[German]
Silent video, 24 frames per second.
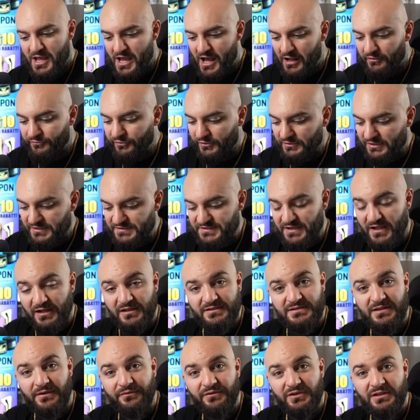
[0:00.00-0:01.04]
Anfang des
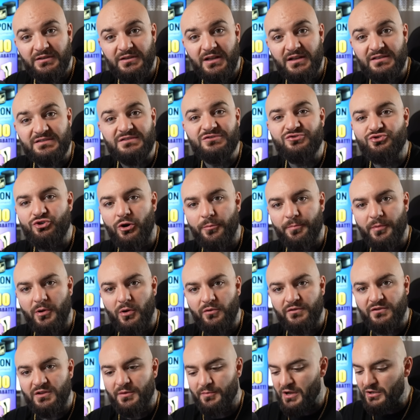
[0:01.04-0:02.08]
Jahres haben wir den ersten Drop
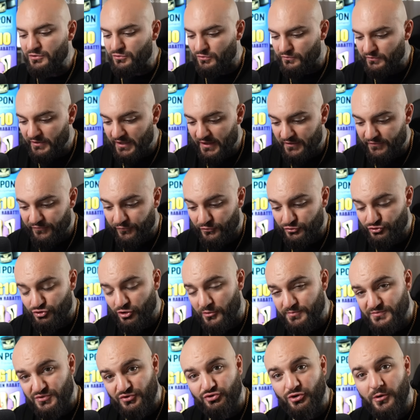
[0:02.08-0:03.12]
rausgebracht und jetzt von
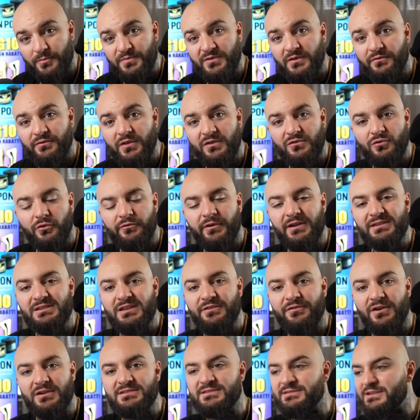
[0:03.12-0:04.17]
Drop zu Drop sind wir so weit
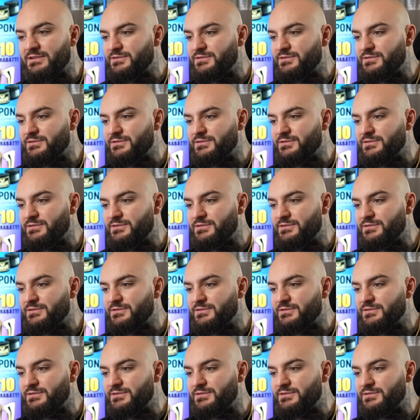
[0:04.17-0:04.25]
gewachsen,